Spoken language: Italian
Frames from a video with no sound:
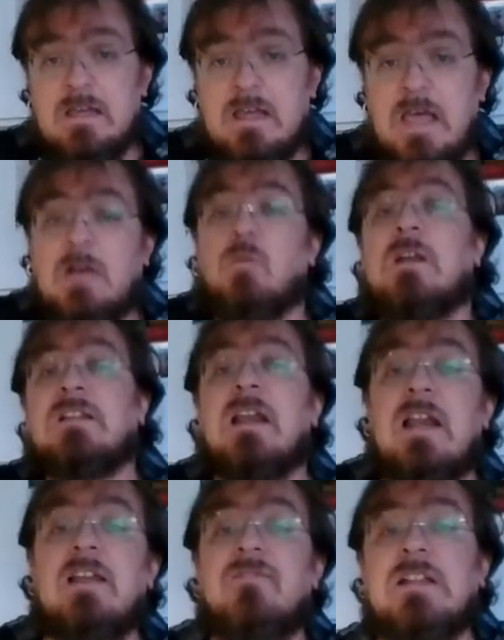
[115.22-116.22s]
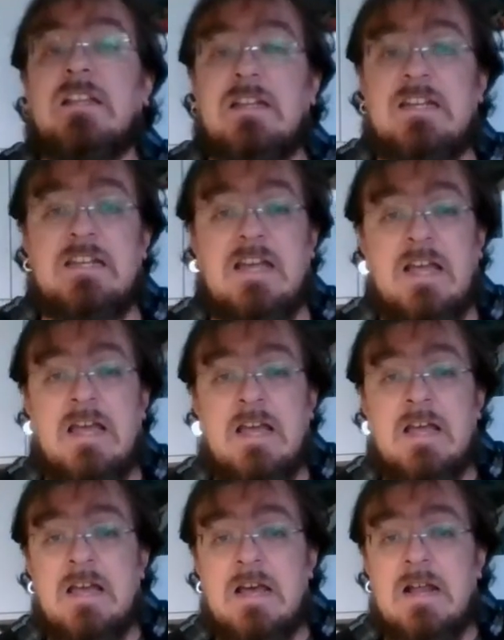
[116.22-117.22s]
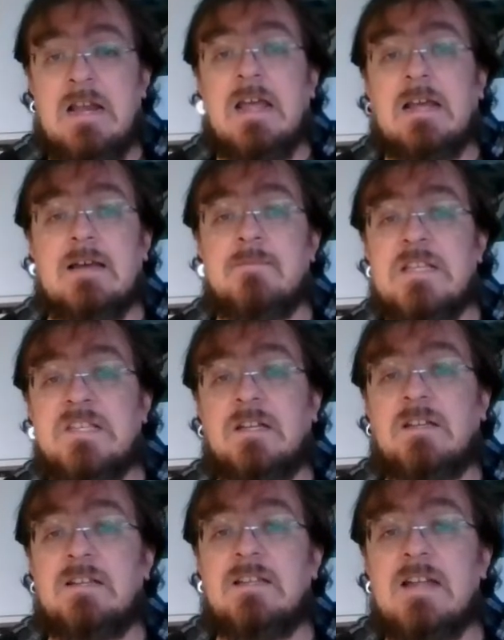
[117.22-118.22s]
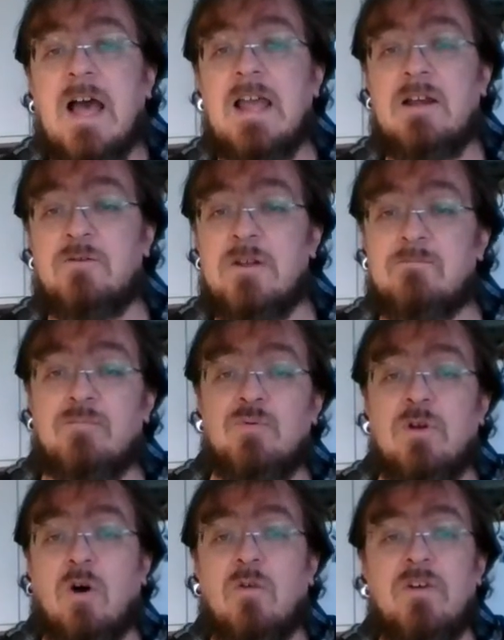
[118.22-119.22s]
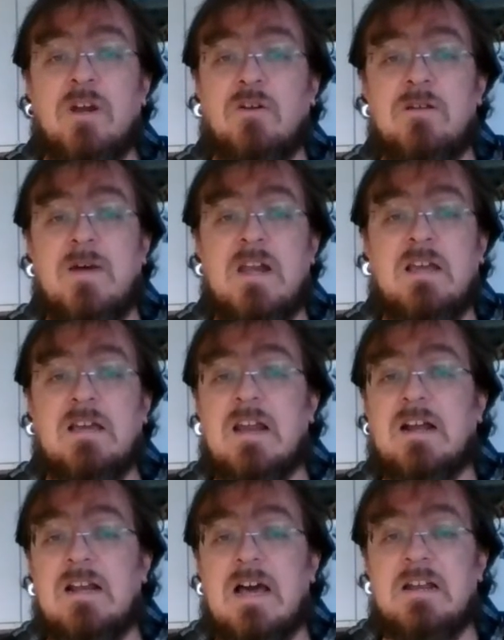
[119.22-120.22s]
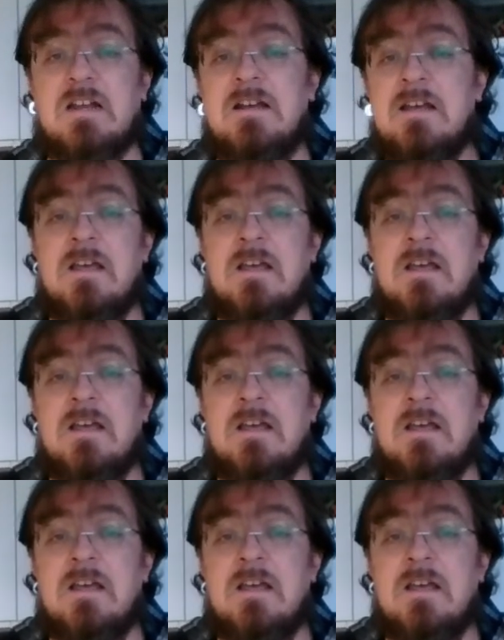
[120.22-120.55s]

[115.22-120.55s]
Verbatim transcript: e guardare le vetrine, le camicette di nylon, i pullover con le maniche a raglan,